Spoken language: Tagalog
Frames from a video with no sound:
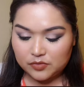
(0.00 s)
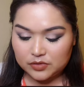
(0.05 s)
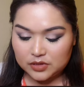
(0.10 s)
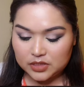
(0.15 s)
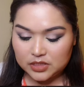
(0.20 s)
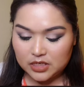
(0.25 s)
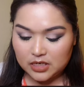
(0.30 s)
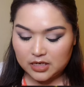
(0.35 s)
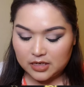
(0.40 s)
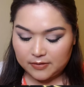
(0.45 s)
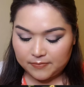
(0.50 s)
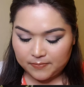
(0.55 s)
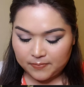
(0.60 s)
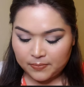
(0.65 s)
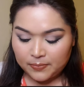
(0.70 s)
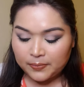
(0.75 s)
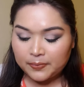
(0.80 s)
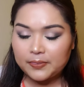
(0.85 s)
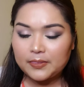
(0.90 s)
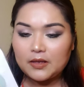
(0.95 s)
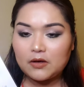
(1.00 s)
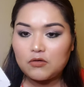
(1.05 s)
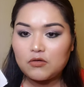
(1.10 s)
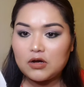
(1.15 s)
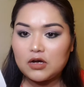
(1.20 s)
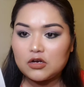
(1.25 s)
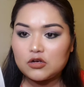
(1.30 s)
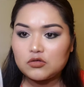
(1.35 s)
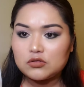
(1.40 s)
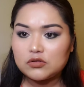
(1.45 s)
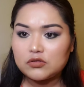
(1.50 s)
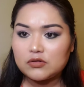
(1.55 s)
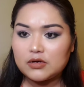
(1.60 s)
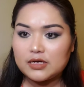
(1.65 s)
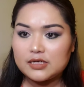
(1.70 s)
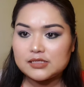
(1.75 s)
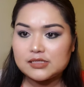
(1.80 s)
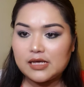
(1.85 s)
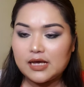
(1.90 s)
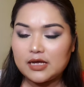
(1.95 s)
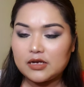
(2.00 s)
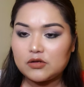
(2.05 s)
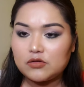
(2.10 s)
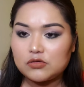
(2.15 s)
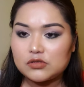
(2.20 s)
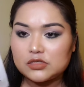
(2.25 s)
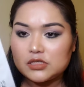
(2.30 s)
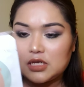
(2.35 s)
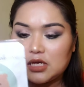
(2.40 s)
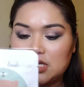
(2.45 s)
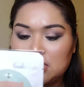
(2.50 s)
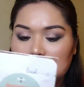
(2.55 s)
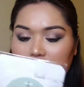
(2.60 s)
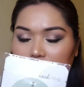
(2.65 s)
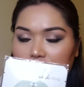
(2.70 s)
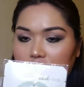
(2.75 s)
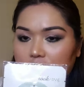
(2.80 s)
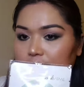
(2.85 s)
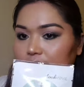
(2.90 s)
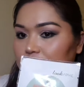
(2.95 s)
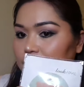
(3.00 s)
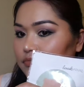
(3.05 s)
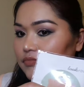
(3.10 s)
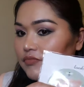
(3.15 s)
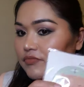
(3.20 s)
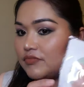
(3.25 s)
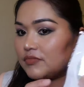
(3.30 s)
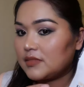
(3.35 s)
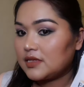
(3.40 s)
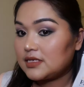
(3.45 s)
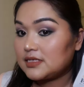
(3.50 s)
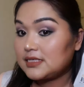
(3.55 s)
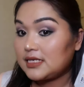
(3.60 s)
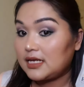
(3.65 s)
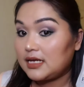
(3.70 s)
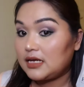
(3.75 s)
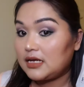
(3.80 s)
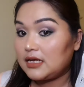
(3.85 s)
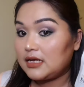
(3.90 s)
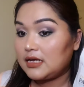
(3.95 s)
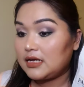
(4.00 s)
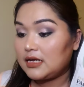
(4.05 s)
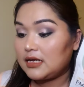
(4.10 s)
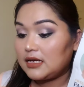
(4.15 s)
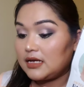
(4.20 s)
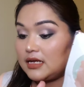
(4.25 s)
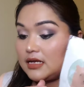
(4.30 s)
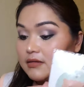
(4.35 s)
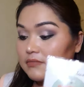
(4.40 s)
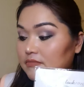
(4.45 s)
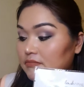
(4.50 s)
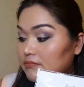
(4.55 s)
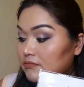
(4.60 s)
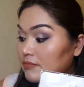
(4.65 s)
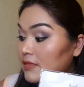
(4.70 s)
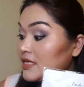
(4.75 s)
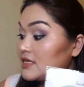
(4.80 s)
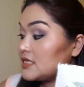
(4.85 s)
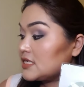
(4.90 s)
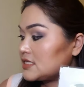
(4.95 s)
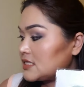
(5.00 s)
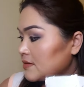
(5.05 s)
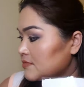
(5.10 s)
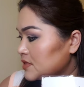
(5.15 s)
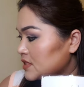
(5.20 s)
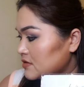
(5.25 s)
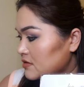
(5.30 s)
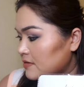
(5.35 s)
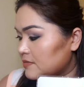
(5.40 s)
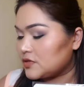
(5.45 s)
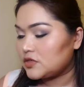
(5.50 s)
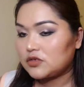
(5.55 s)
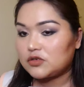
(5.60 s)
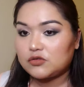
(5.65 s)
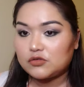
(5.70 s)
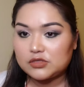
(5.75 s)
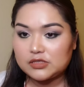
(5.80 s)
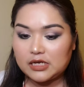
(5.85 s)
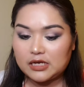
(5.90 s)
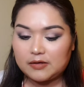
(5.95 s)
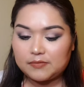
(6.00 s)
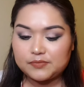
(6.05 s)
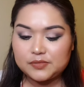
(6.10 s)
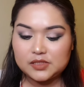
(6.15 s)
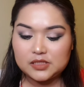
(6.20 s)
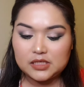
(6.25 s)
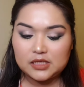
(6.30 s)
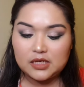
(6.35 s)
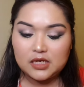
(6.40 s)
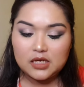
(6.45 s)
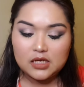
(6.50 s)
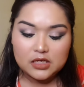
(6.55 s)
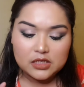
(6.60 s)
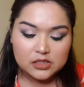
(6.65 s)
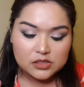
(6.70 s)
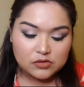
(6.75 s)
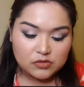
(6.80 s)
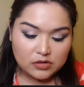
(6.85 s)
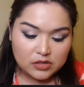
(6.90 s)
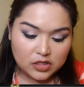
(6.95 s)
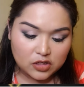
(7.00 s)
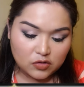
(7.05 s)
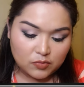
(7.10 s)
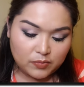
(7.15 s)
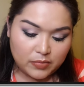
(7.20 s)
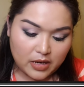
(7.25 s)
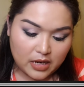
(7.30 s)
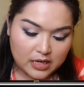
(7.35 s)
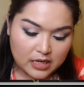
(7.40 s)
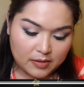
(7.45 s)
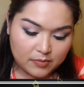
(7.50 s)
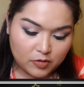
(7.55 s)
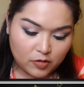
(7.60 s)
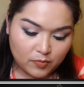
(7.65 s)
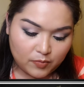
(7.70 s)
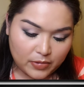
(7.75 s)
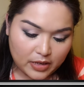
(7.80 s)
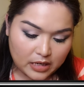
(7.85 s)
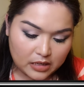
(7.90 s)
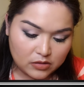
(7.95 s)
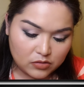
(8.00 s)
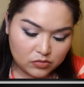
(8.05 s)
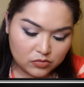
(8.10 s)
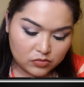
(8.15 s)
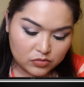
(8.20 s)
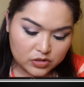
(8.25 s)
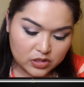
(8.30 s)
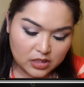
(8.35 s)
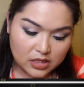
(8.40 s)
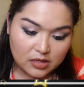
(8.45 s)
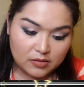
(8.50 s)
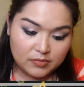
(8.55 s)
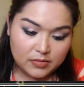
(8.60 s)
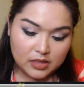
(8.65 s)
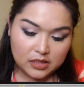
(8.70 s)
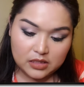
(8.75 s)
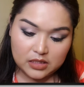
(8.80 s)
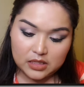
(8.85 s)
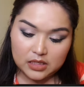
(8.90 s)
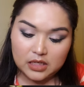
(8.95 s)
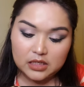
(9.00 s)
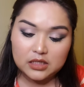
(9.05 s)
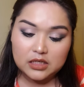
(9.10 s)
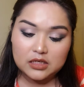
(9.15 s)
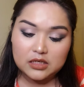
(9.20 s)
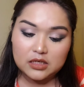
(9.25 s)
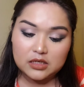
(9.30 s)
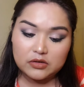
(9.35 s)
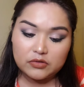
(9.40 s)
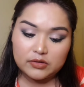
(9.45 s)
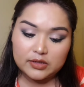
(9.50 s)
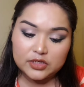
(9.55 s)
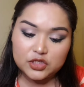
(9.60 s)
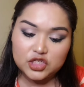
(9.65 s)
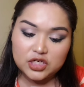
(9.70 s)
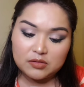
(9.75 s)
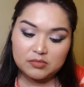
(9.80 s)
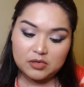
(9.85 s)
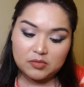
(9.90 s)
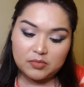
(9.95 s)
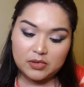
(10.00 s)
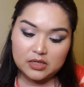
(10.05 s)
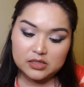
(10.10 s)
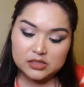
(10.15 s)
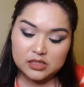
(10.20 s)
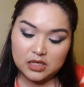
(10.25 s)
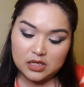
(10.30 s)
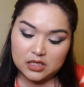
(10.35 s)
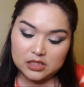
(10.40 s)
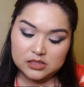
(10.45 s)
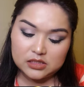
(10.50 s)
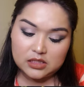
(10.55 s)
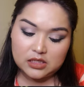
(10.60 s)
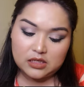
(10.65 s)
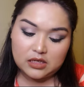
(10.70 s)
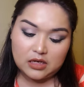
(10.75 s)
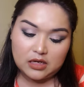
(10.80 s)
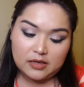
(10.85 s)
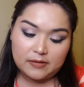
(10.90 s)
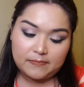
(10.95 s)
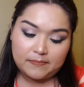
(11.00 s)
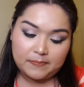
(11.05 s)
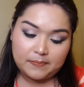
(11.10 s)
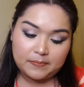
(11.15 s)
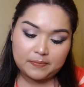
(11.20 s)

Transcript: daw siya. Nakuha ko to guys sa ano sa sa monthly subscription ko sa Etsy. So, hindi ko pa alam kung paano to siya gamitin at hindi ko rin siya mabasa kasi nga